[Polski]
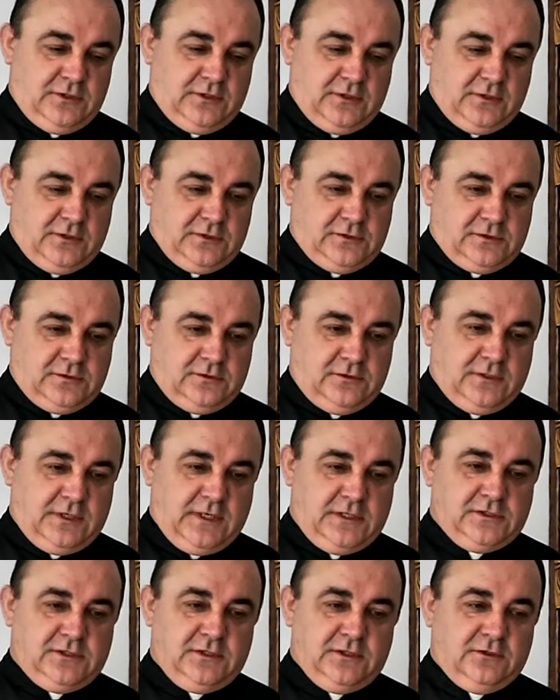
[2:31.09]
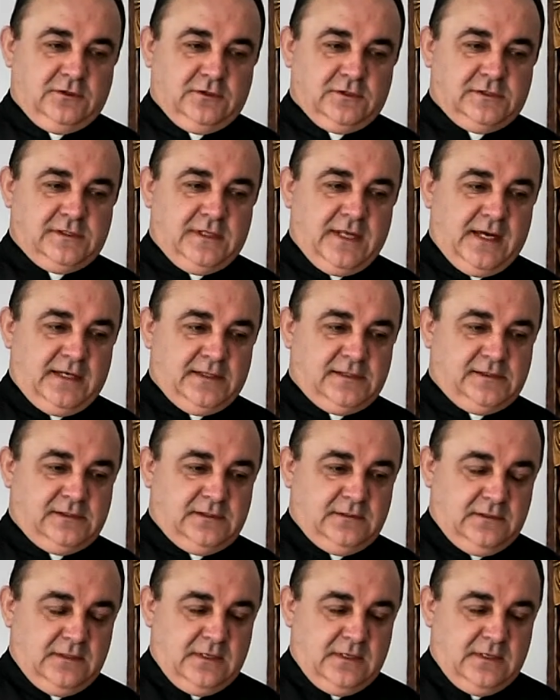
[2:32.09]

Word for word: troską o każdego z nas